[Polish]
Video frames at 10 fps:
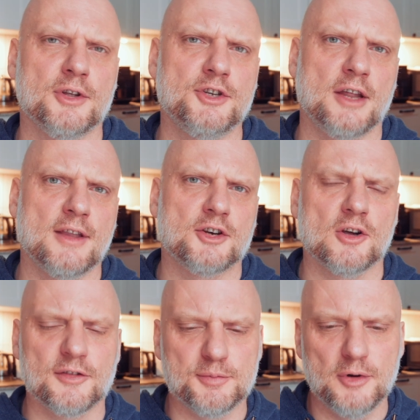dzień
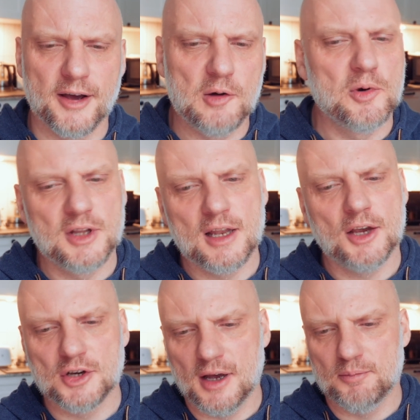naszego wspólnego
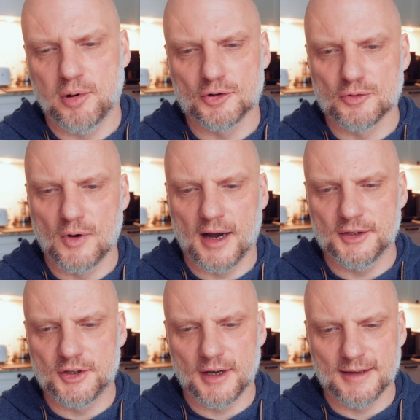modlenia się.
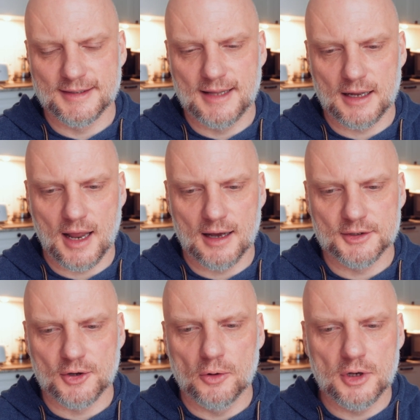Posłuchajcie zdania
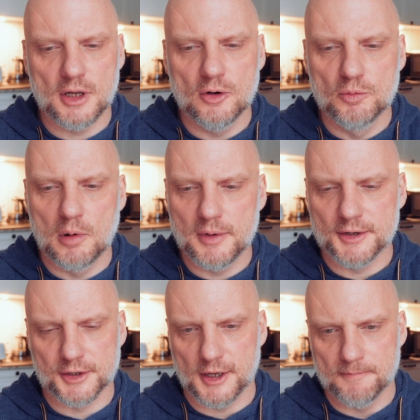Soni
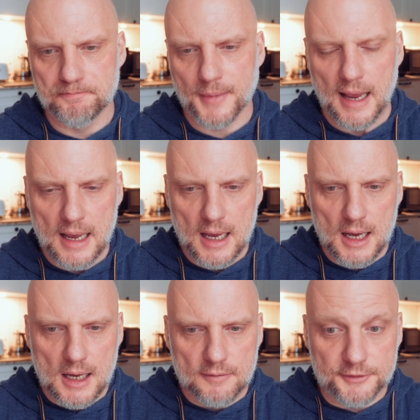Lubomirskiej.
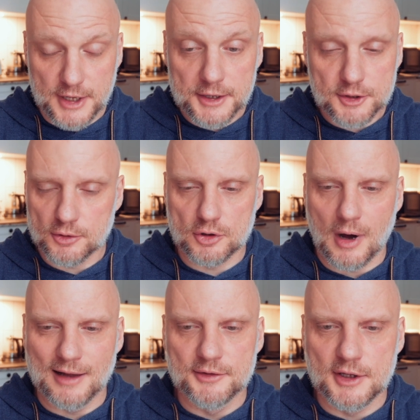Wdzięczność
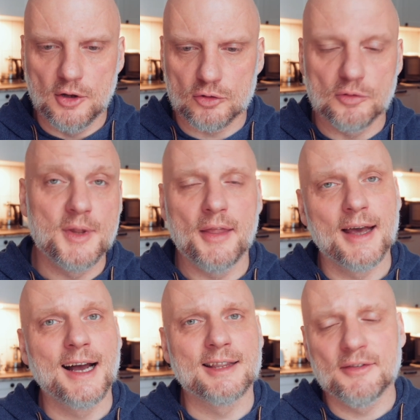to antidotum na
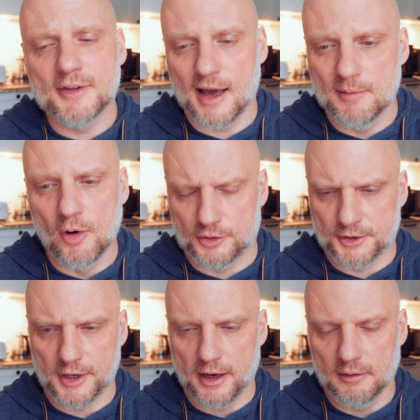negatywne
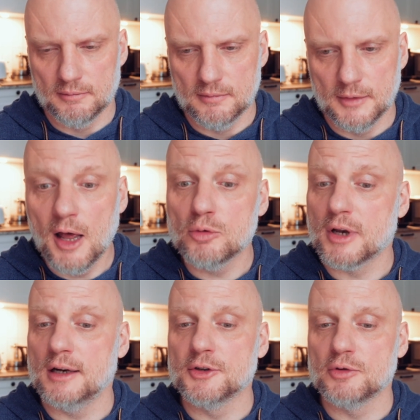emocje.
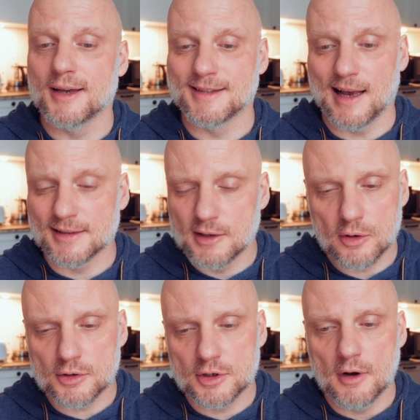Neutralizuje
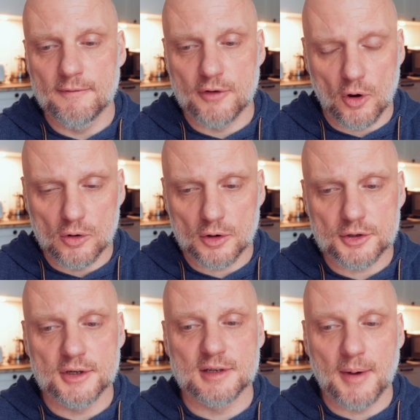zazdrość,
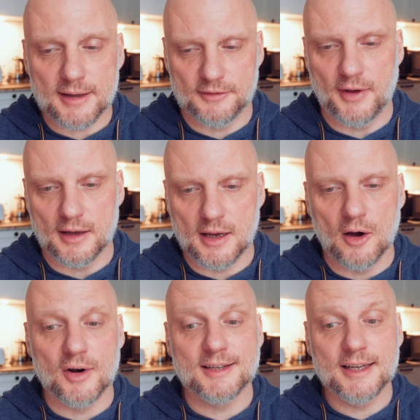wrogość,
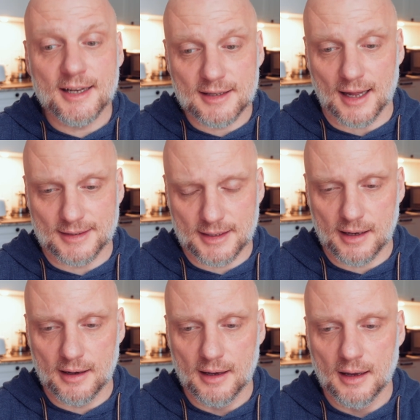zmartwienie oraz
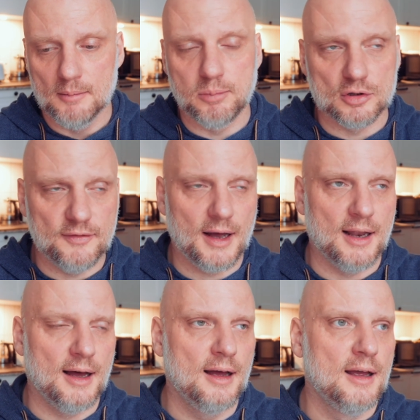irytację.
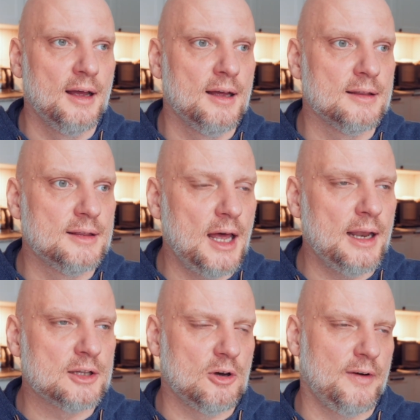Pozwala
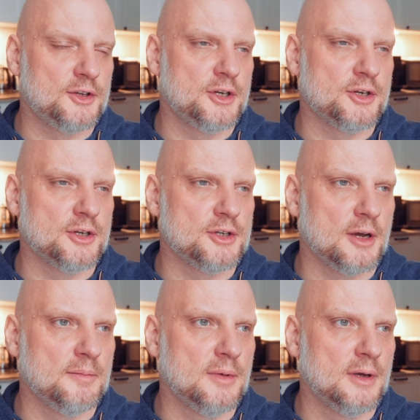delektować się życiem.